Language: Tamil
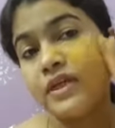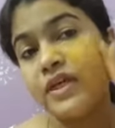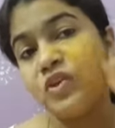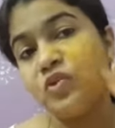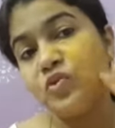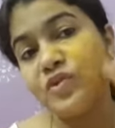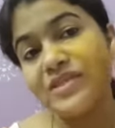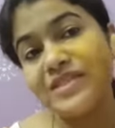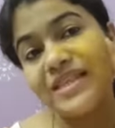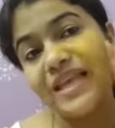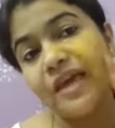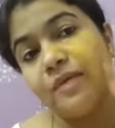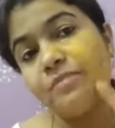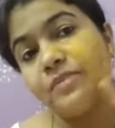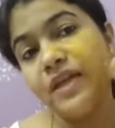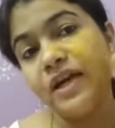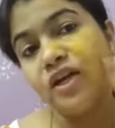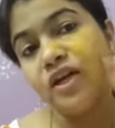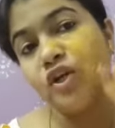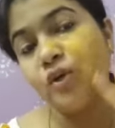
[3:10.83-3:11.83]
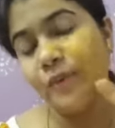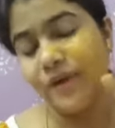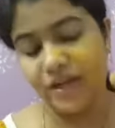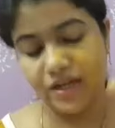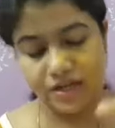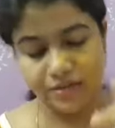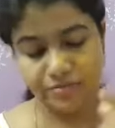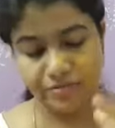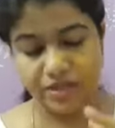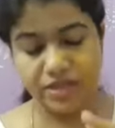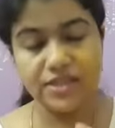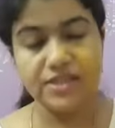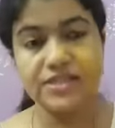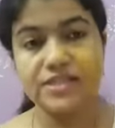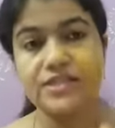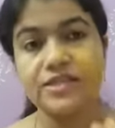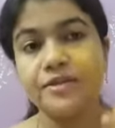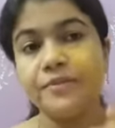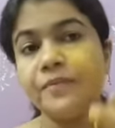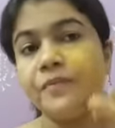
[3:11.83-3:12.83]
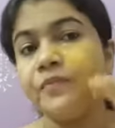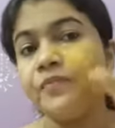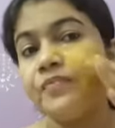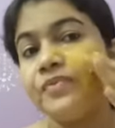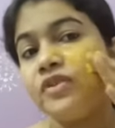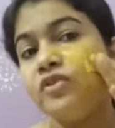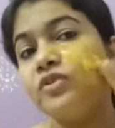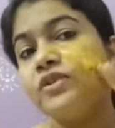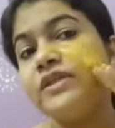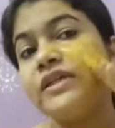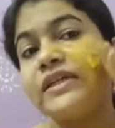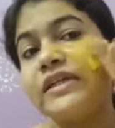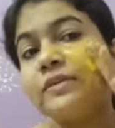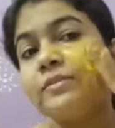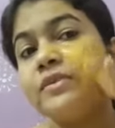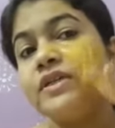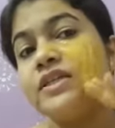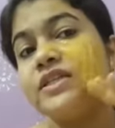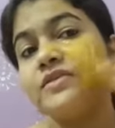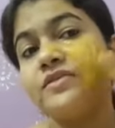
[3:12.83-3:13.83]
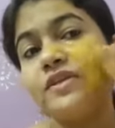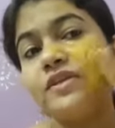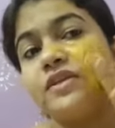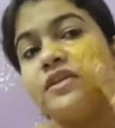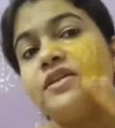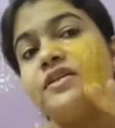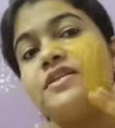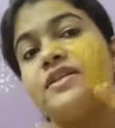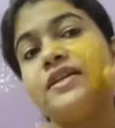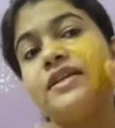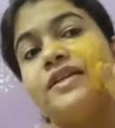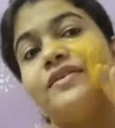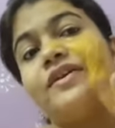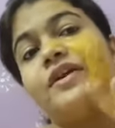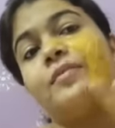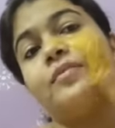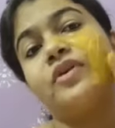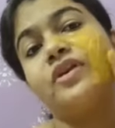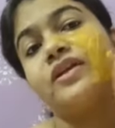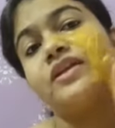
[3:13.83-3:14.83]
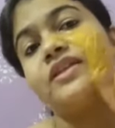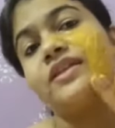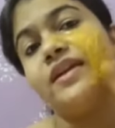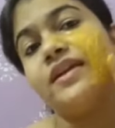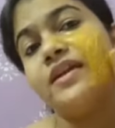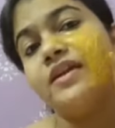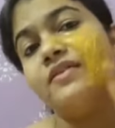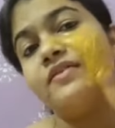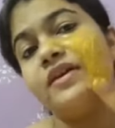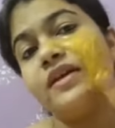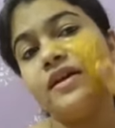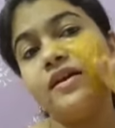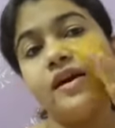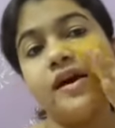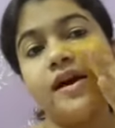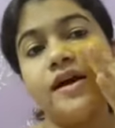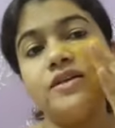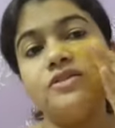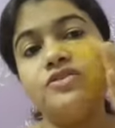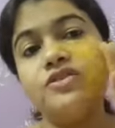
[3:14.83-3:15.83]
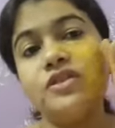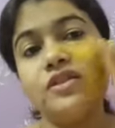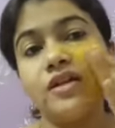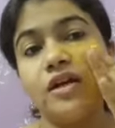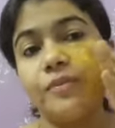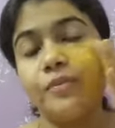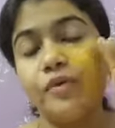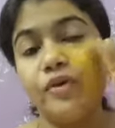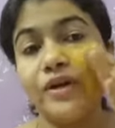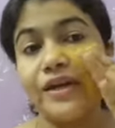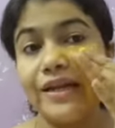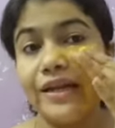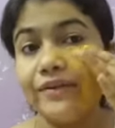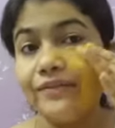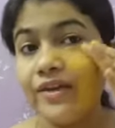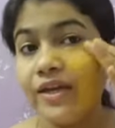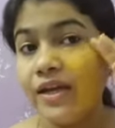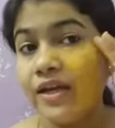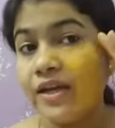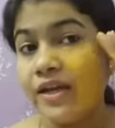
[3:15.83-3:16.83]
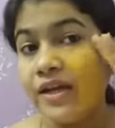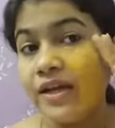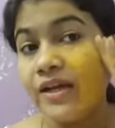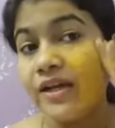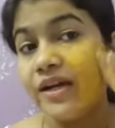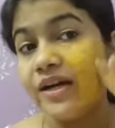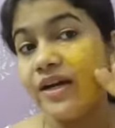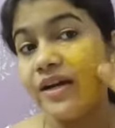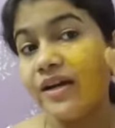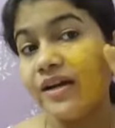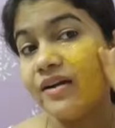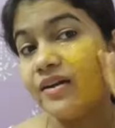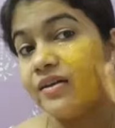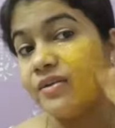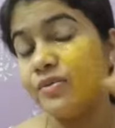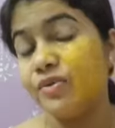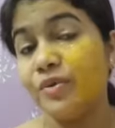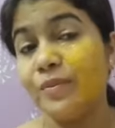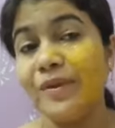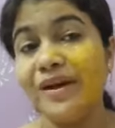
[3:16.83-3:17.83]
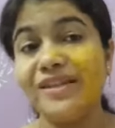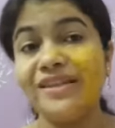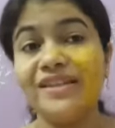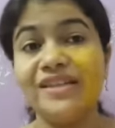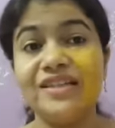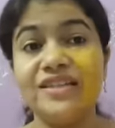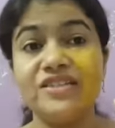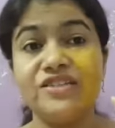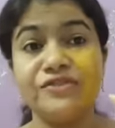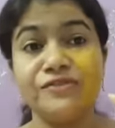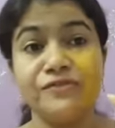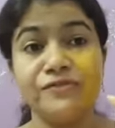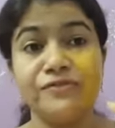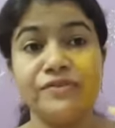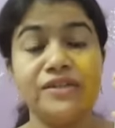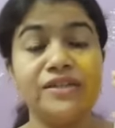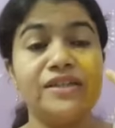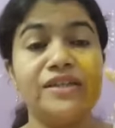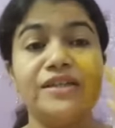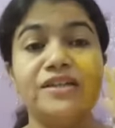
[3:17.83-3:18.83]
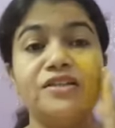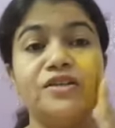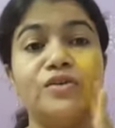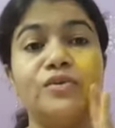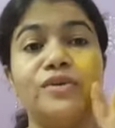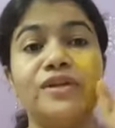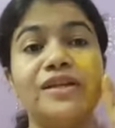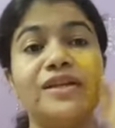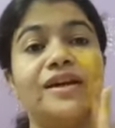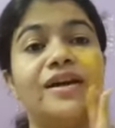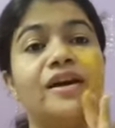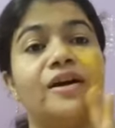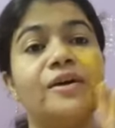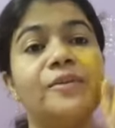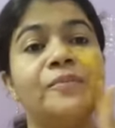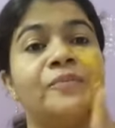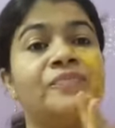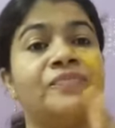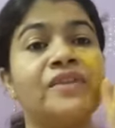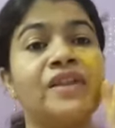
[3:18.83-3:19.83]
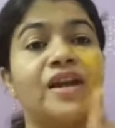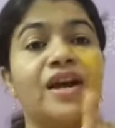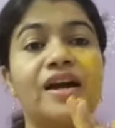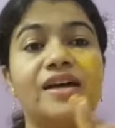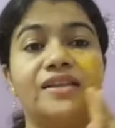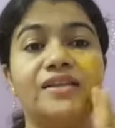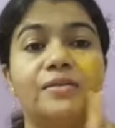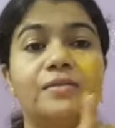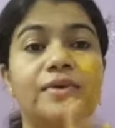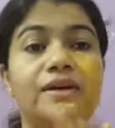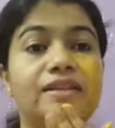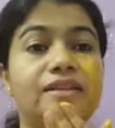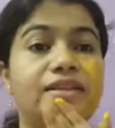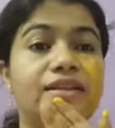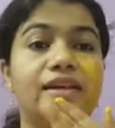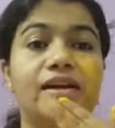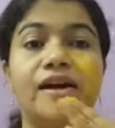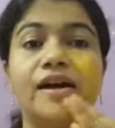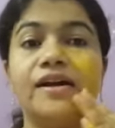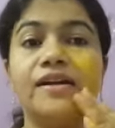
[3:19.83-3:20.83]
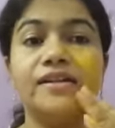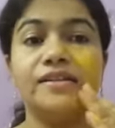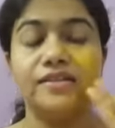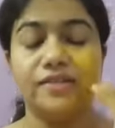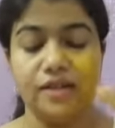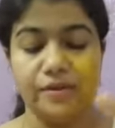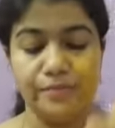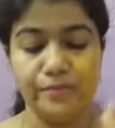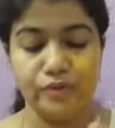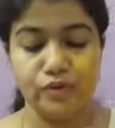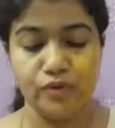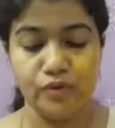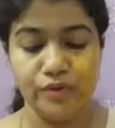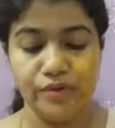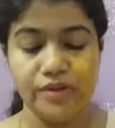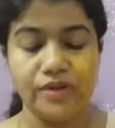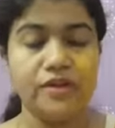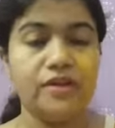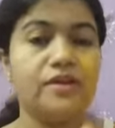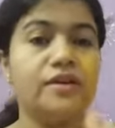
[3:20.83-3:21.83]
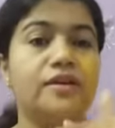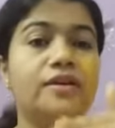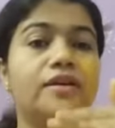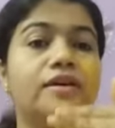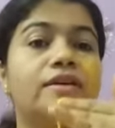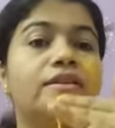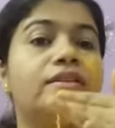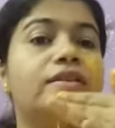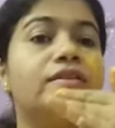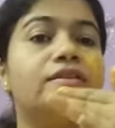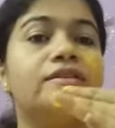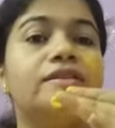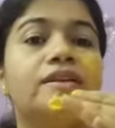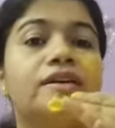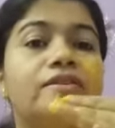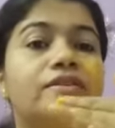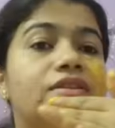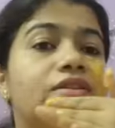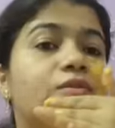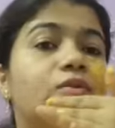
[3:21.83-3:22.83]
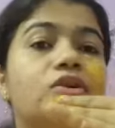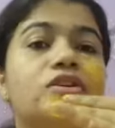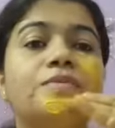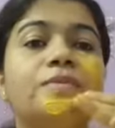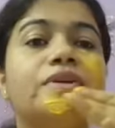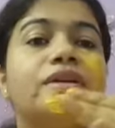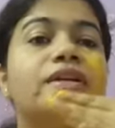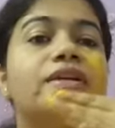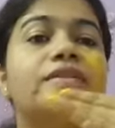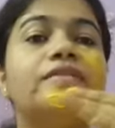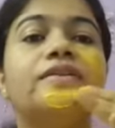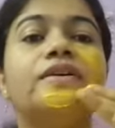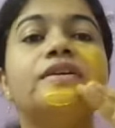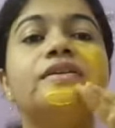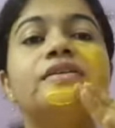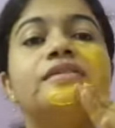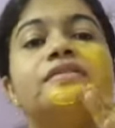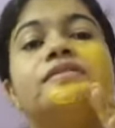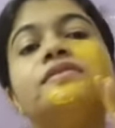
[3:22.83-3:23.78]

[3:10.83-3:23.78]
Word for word: இது சேம் தான் டுவெண்ட்டி மினிட்ஸ் டு தேர்ட்டி மினிட்ஸ் வந்து நான் ஸ்கின்ல வைக்க போறேன் இது நல்லாவே காஞ்சதுக்கப்புறம் நல்லாவே மாதிரி ஜிவ்வனு இழுக்கும் இல்லையா அந்த மாதிரி ஆனதுக்கப்புறம் இதை வந்து நான் வந்து வாஷ் பண்ணிடுவேன்